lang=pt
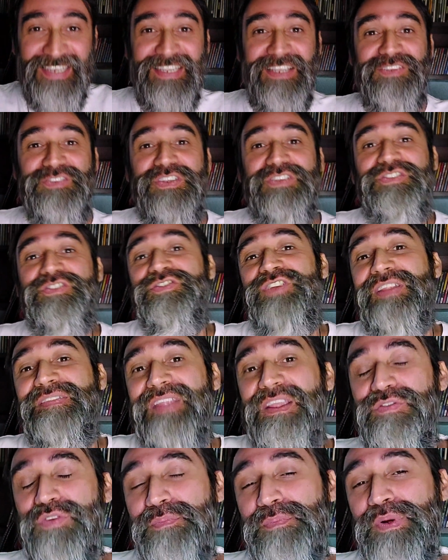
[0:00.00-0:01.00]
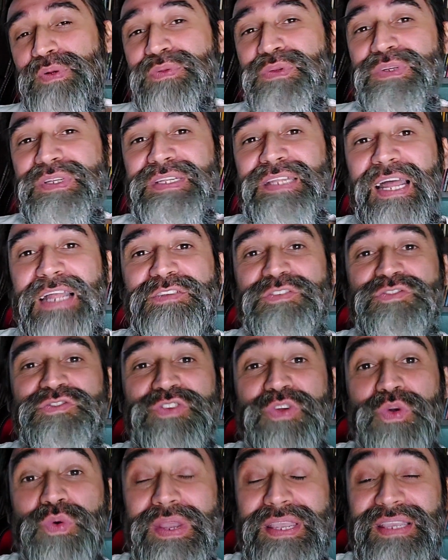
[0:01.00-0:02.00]
que a gente já teve oportunidade
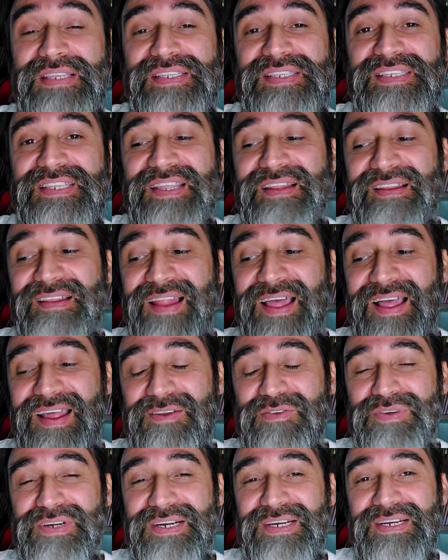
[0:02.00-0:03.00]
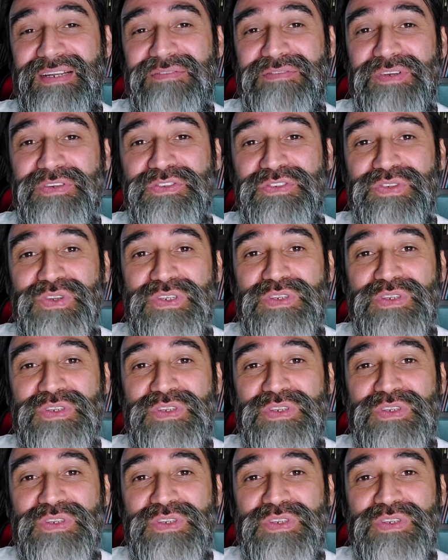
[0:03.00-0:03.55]
de conhecer lá no carnaval de